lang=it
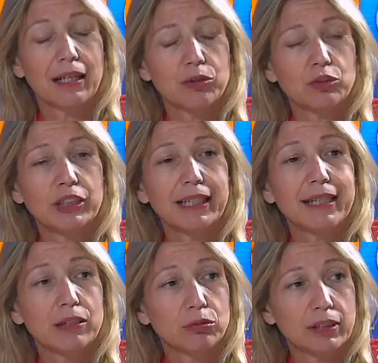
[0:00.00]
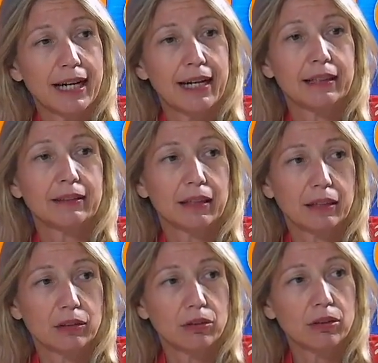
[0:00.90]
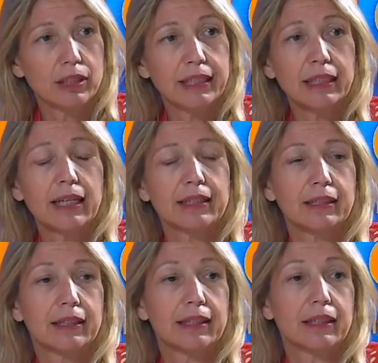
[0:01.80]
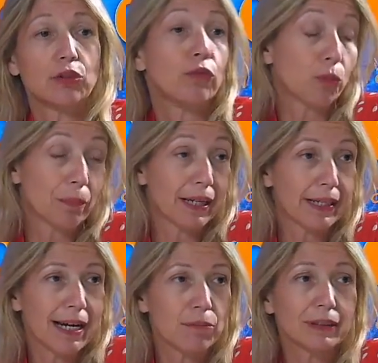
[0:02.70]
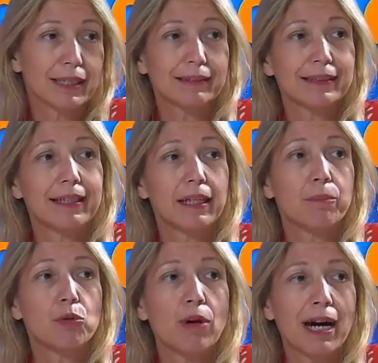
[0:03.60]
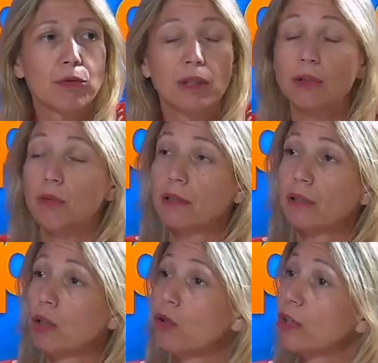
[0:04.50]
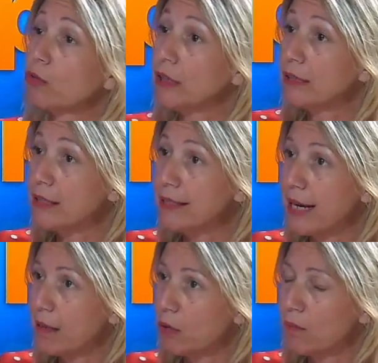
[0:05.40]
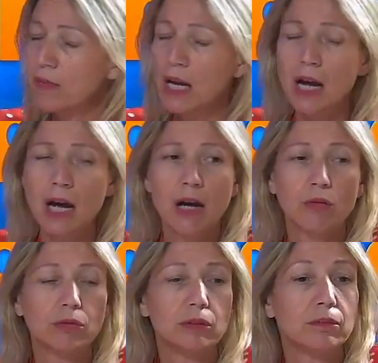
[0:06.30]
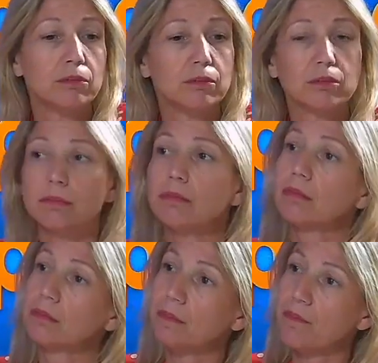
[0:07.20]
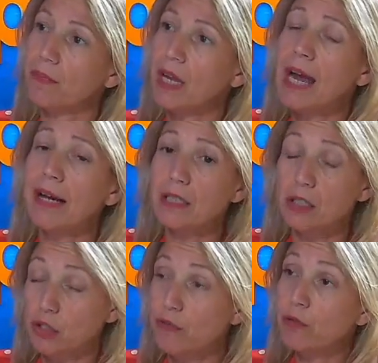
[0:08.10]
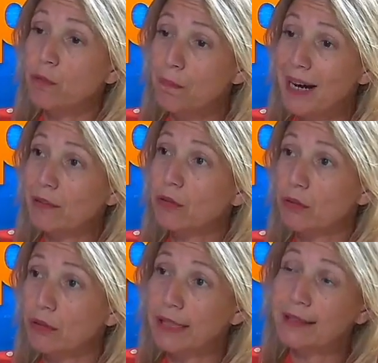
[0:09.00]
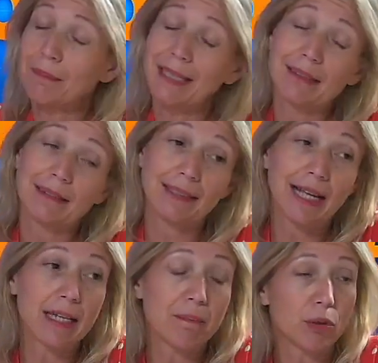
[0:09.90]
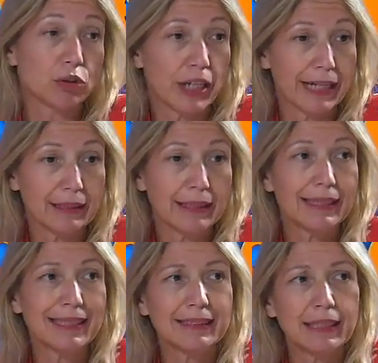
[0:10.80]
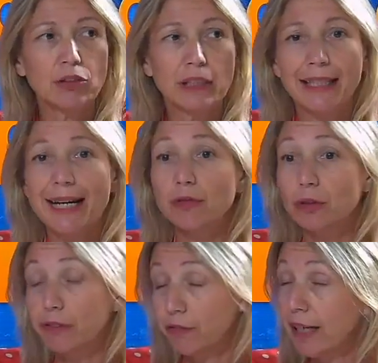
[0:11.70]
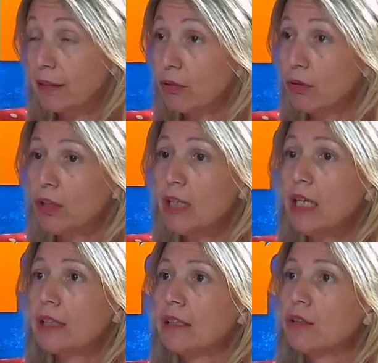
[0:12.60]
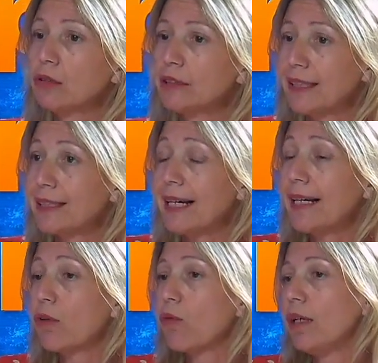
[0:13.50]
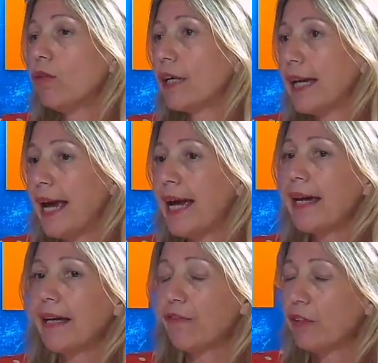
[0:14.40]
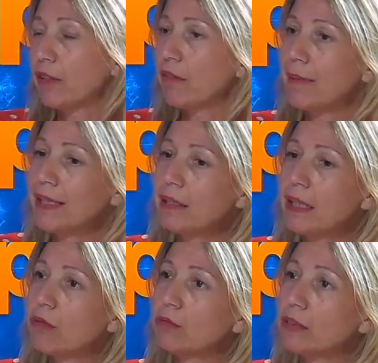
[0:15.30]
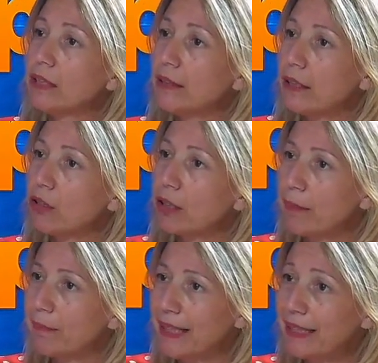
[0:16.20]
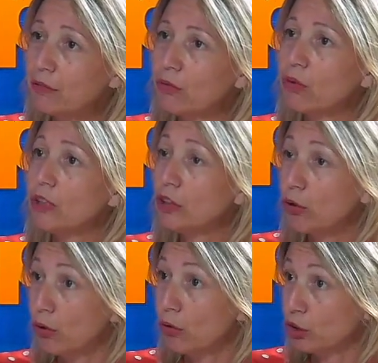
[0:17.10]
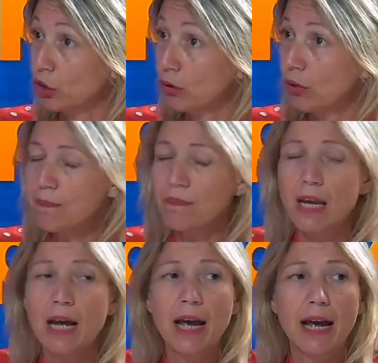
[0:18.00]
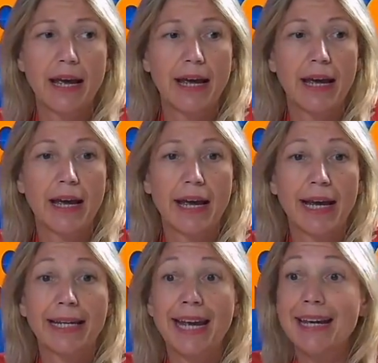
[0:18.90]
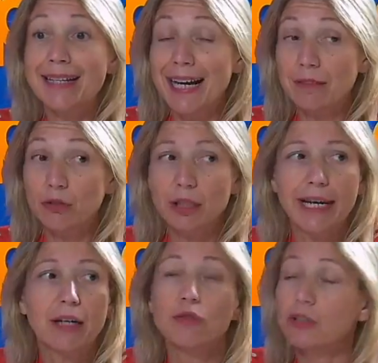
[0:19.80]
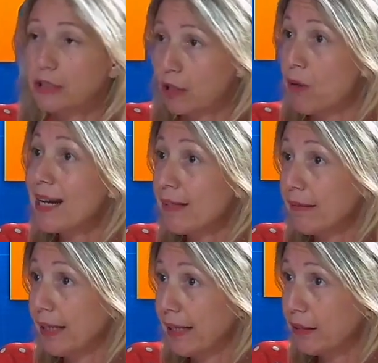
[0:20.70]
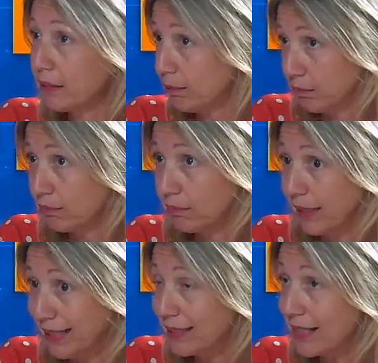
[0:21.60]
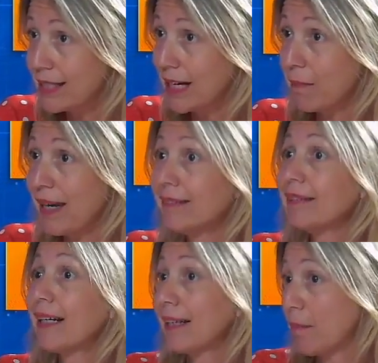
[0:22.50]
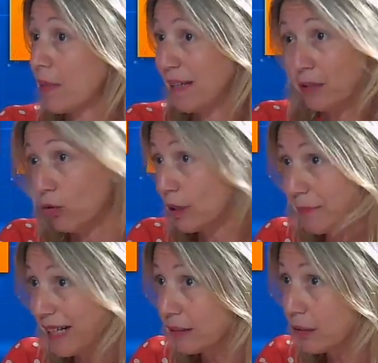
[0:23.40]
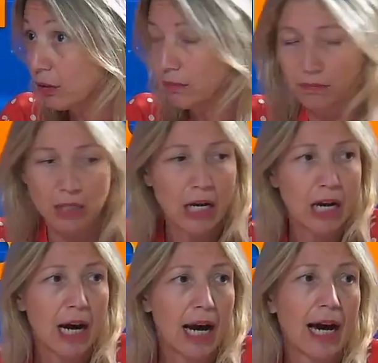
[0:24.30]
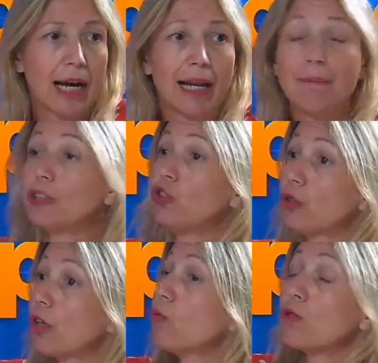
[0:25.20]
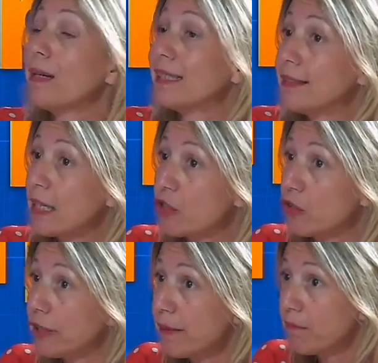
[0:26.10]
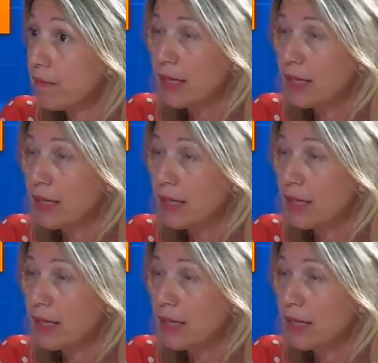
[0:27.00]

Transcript: riuscire ad aiutare i territori eh, dove operiamo a trattenere più acqua di quanto noi ne utilizziamo. Okay. Un... In, in che modo concretamente? Sviluppando concretamente dei progetti che siano in grado di fatto di contrastare quello che è effettivamente un deterioramento idrologico mhm. eh, che è in atto e che è conseguente mh, essenzialmente al cambiamento climatico, alla maggior urbanizzazione,